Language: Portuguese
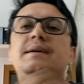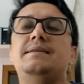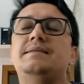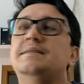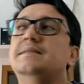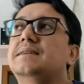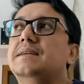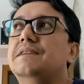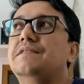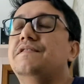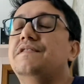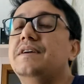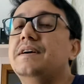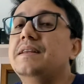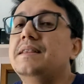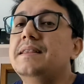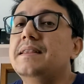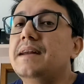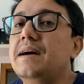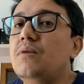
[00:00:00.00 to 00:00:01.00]
Se
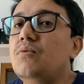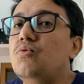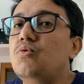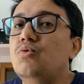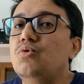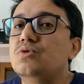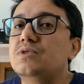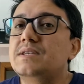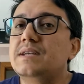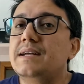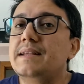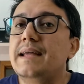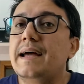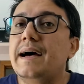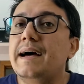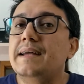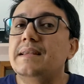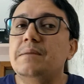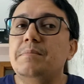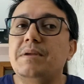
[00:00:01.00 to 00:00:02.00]
inscrever não custa
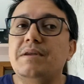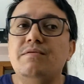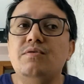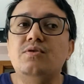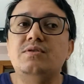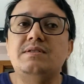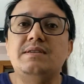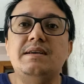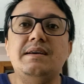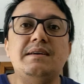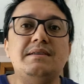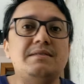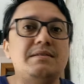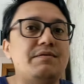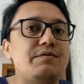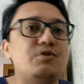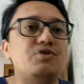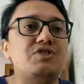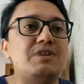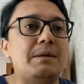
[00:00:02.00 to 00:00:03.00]
nada para você
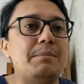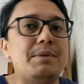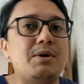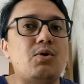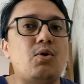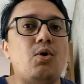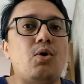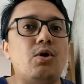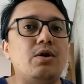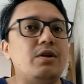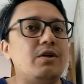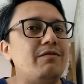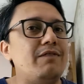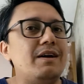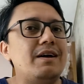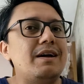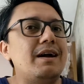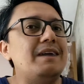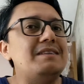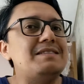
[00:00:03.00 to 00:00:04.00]
se for de capricórnio, não
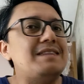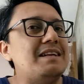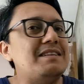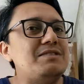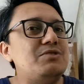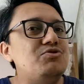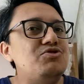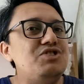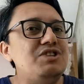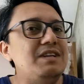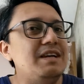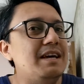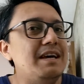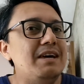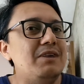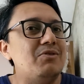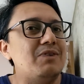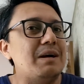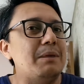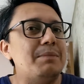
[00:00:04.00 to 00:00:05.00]
vai gastar seu
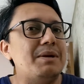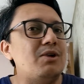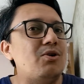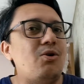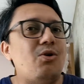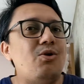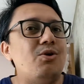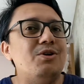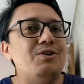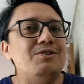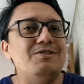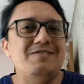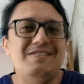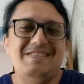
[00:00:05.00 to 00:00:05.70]
dinheiro capricórnio